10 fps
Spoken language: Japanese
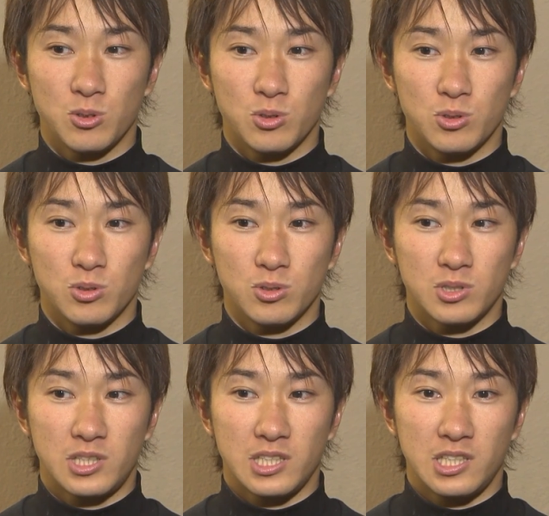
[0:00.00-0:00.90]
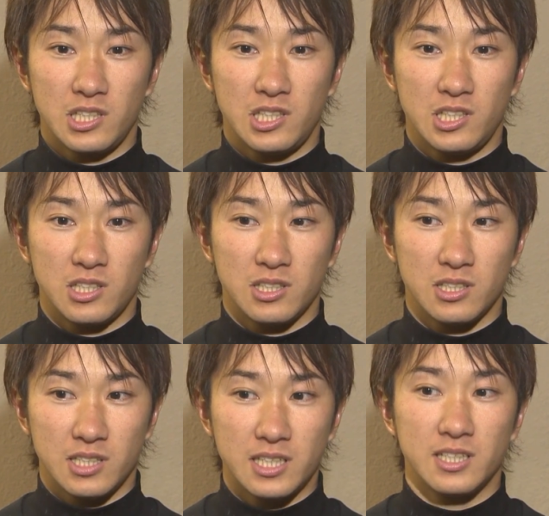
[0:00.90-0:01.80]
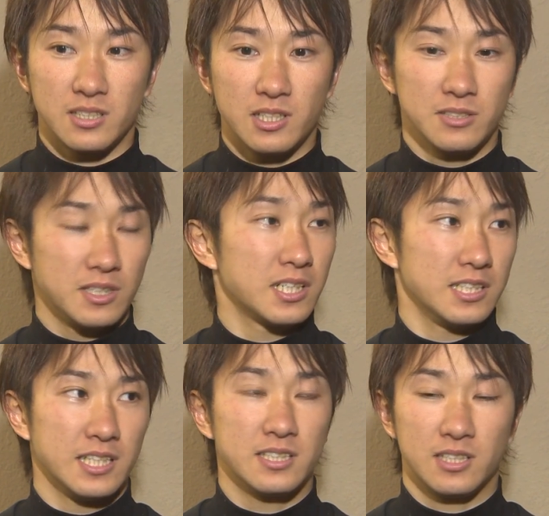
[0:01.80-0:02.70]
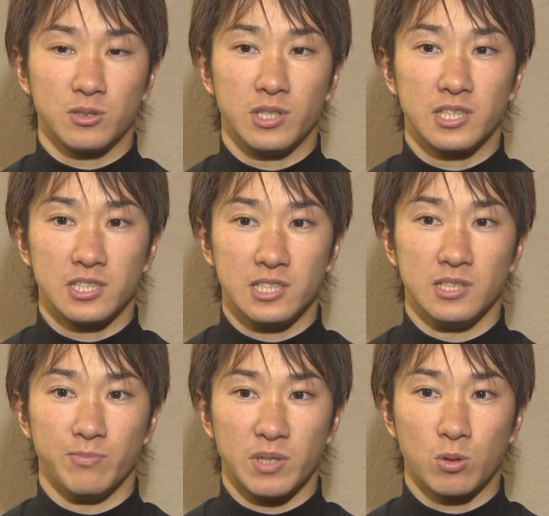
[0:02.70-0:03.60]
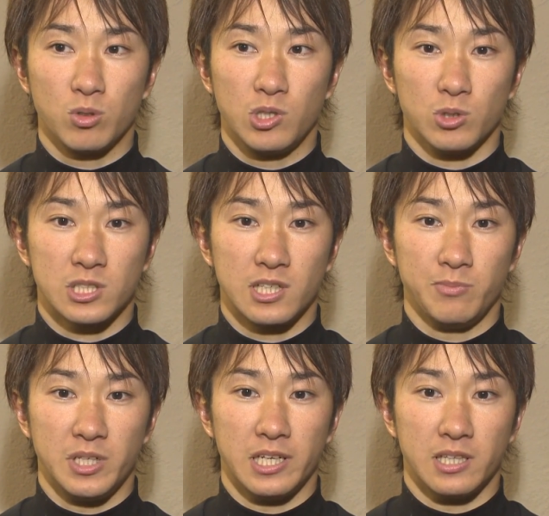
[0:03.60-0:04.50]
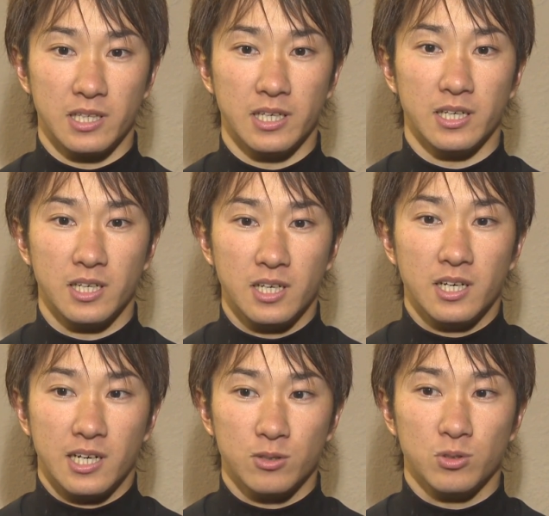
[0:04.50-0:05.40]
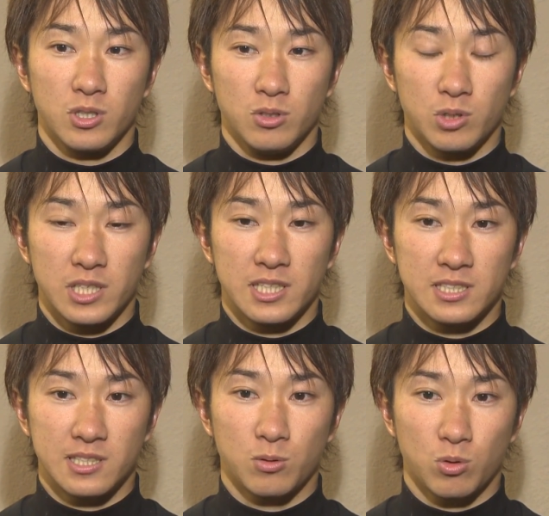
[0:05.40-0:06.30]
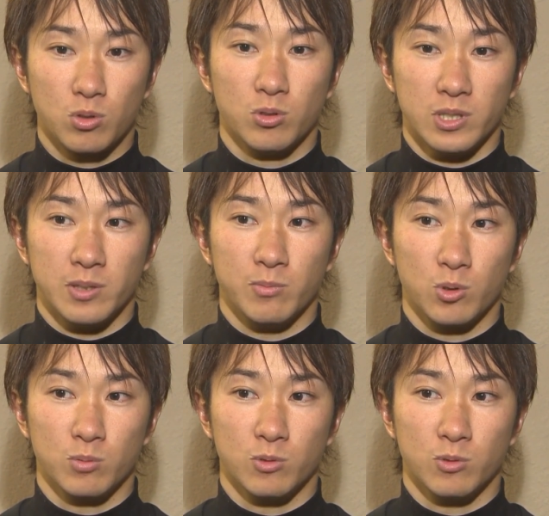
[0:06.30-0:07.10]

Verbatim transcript: 想的なレース展開になってくれたし、まあ、ゴーディをしっかり見れてあの抜け出したところをね僕